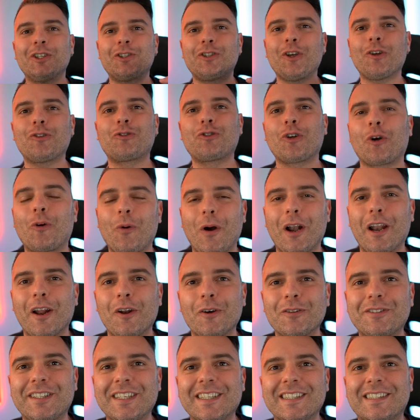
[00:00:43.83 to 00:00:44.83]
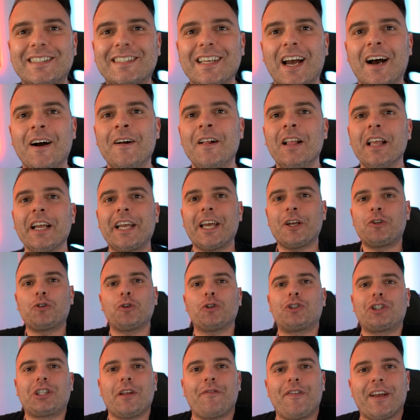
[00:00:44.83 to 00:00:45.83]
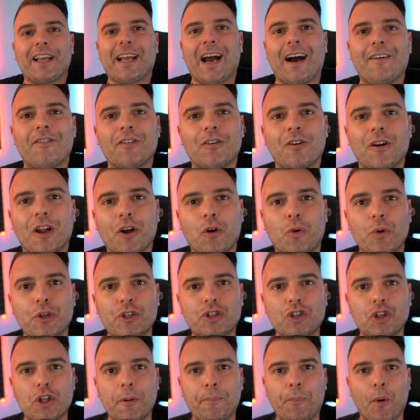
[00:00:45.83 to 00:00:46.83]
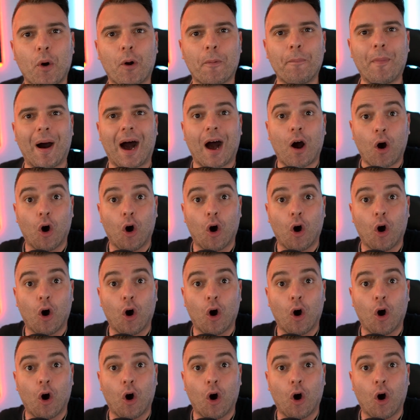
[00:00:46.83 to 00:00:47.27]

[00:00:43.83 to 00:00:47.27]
sotto quella notizia che giustificavano l'acquisto di Pogba.